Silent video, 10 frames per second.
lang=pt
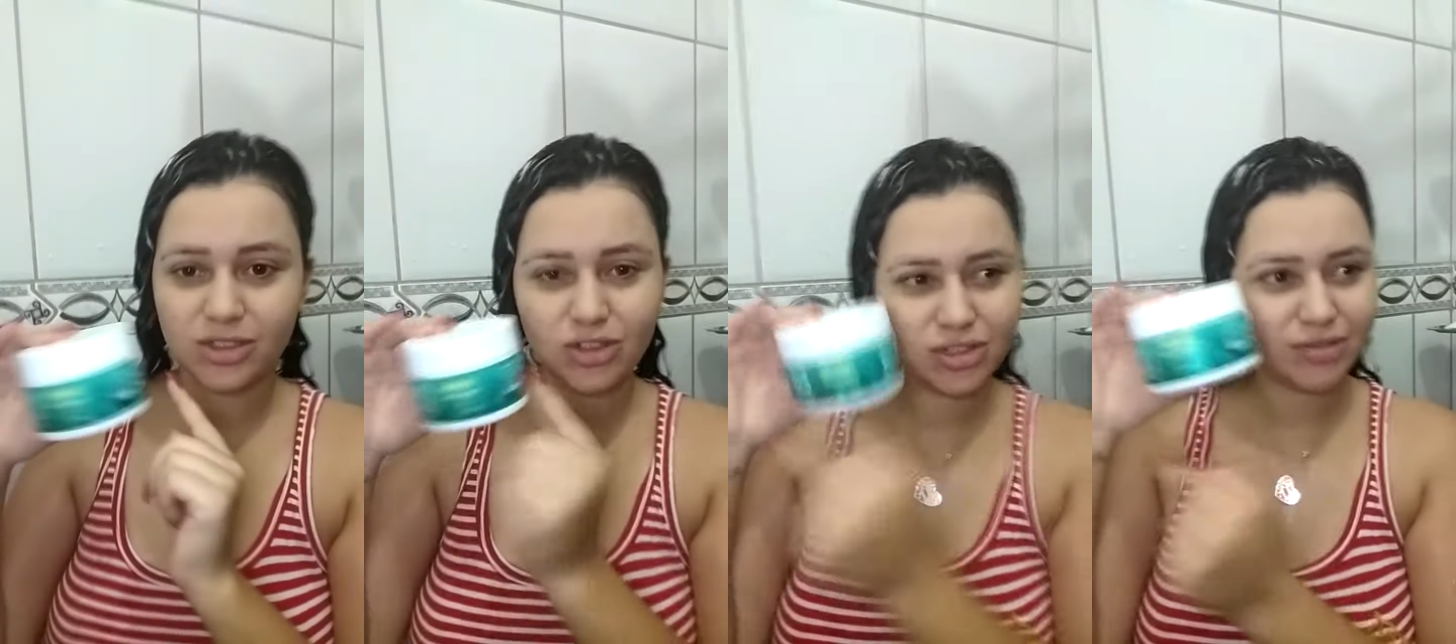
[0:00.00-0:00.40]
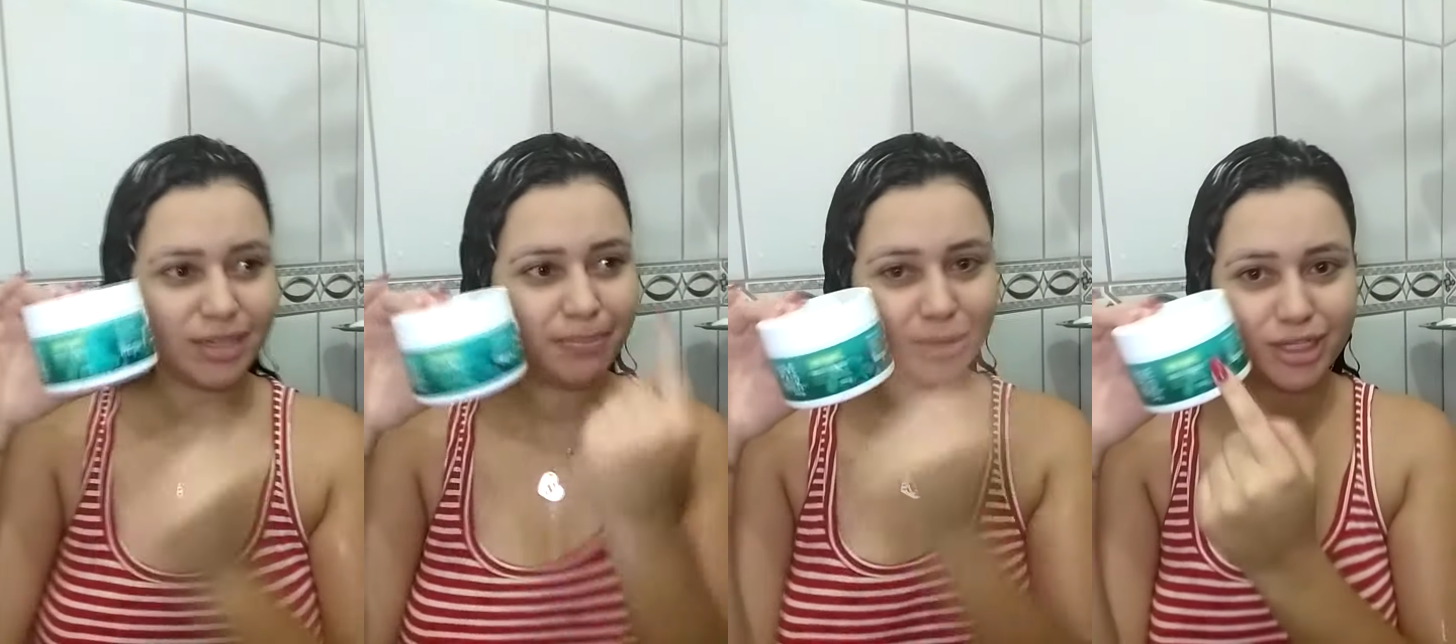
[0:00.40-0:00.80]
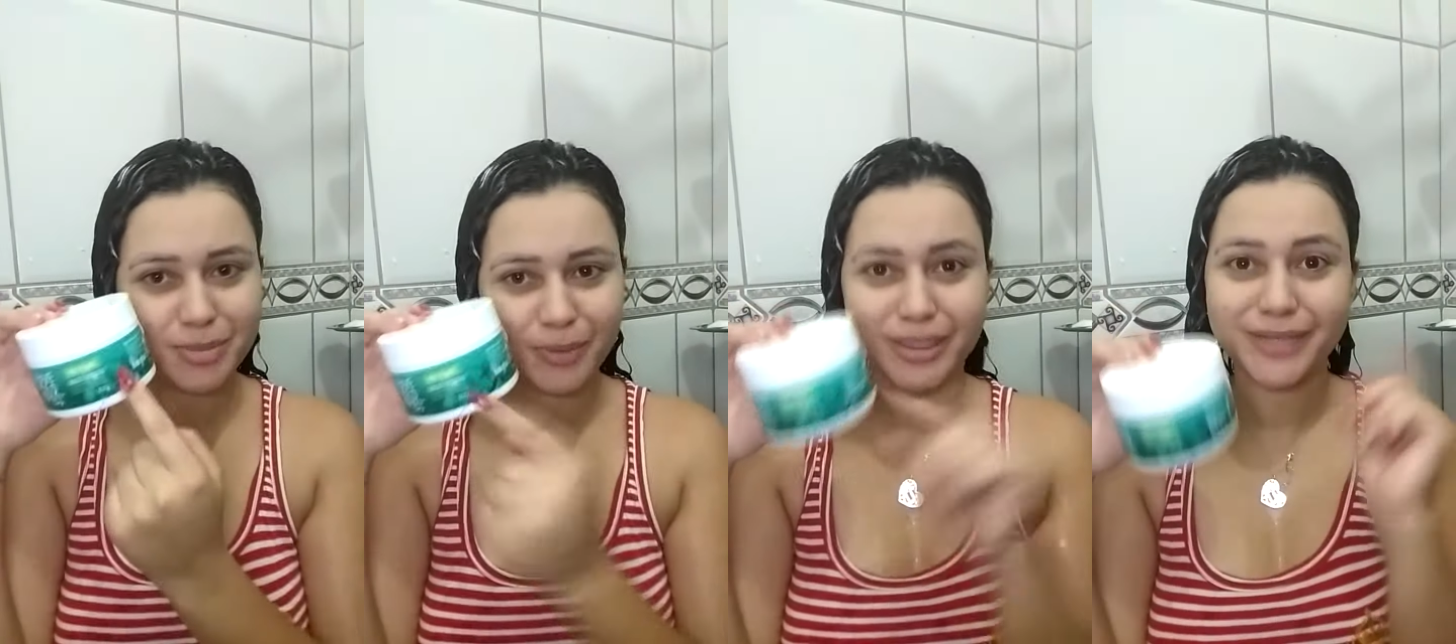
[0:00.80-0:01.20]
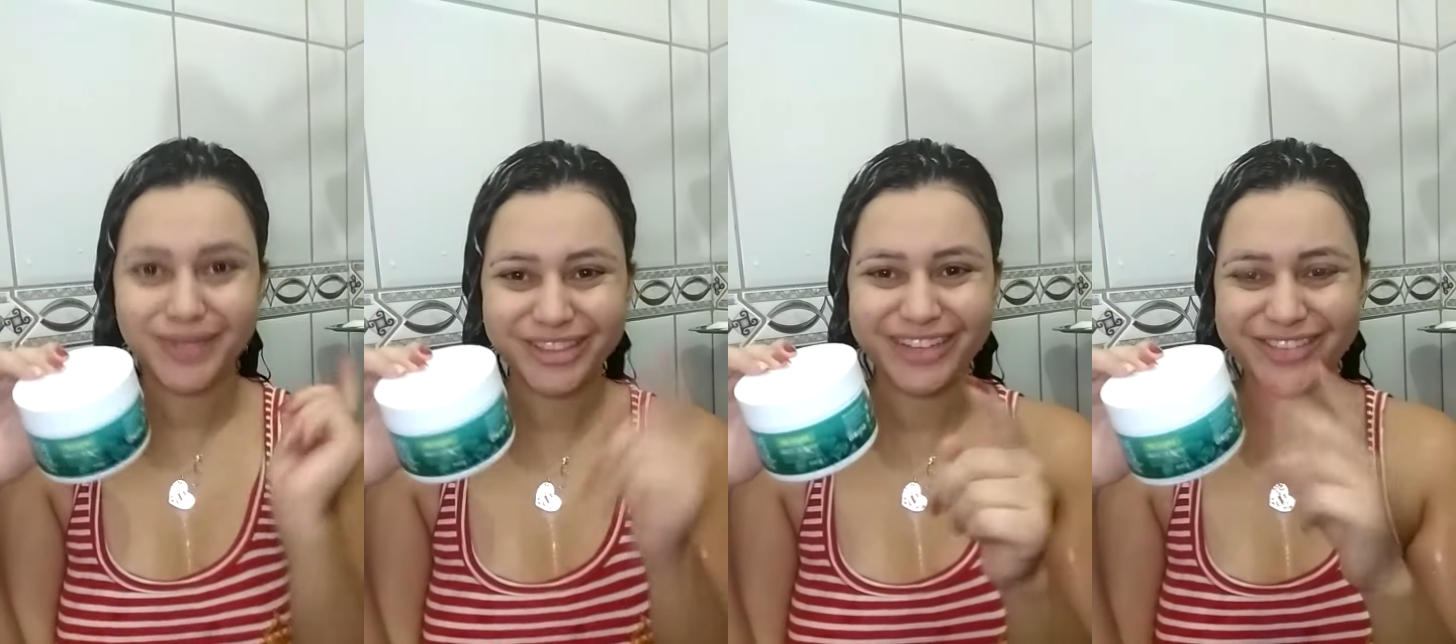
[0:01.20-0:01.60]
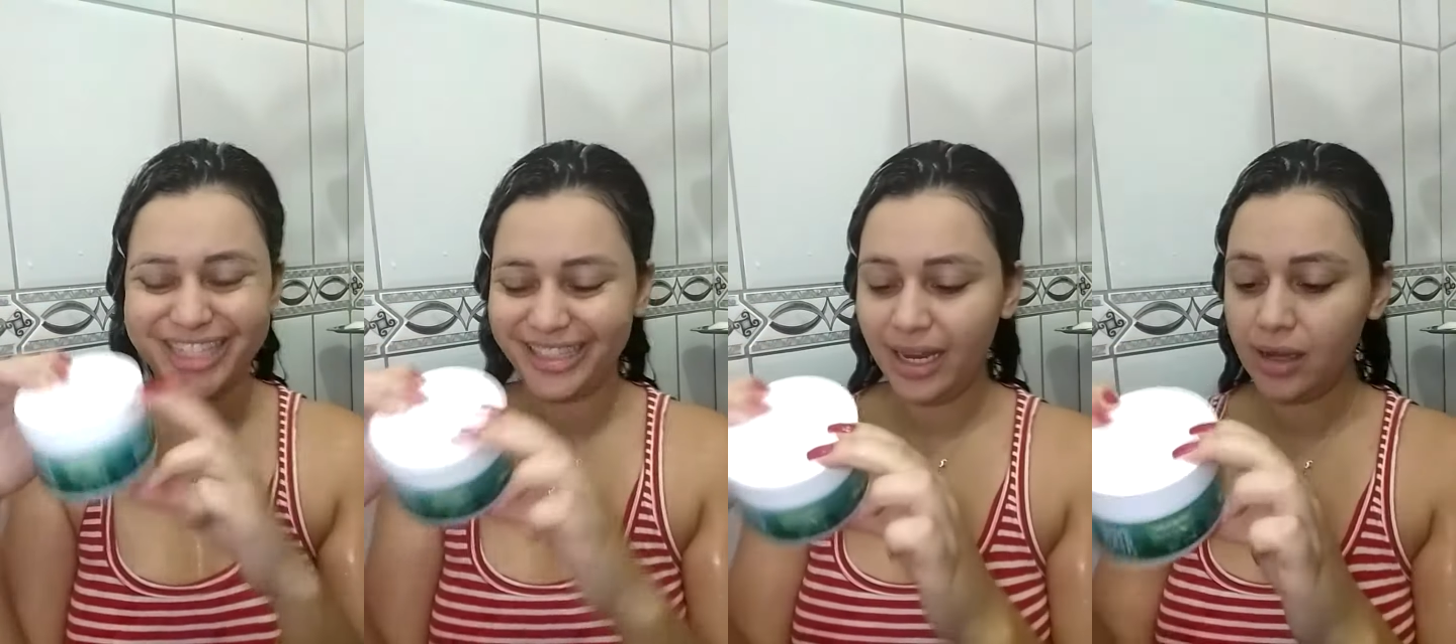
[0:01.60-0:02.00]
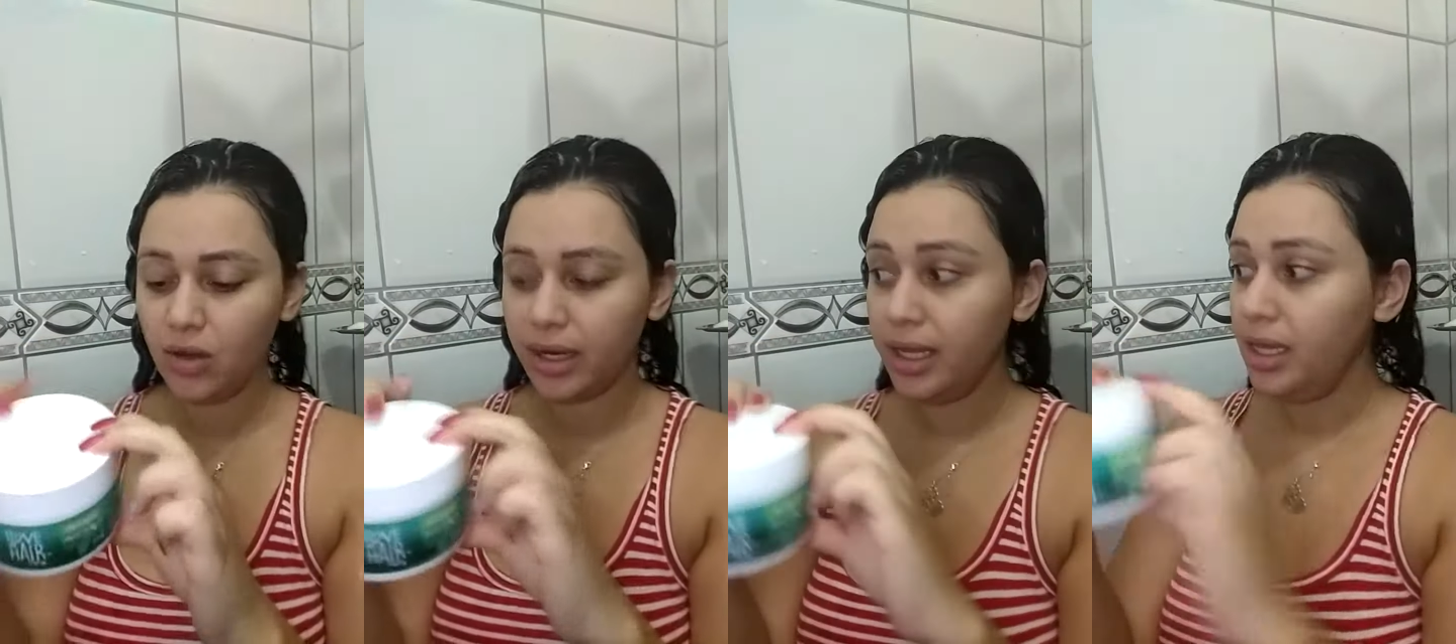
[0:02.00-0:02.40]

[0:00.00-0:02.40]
inclusive tá por espuma aqui, porque eu tava usando ela agora.